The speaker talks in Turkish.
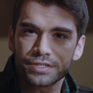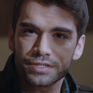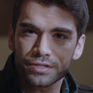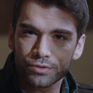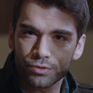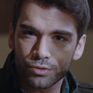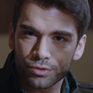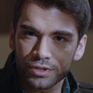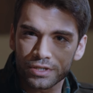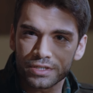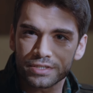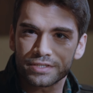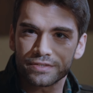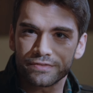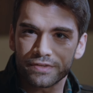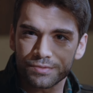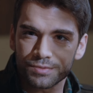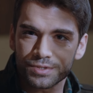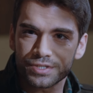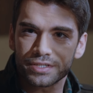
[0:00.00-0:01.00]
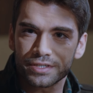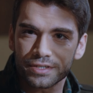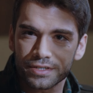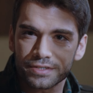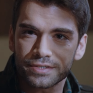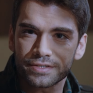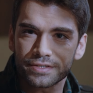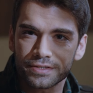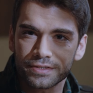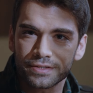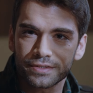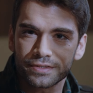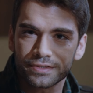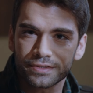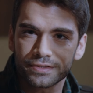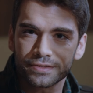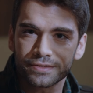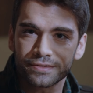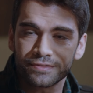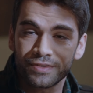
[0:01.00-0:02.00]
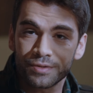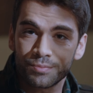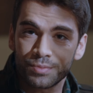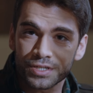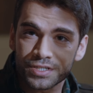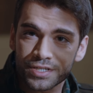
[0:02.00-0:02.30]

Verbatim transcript: için kolları sıvamıştınız. Ve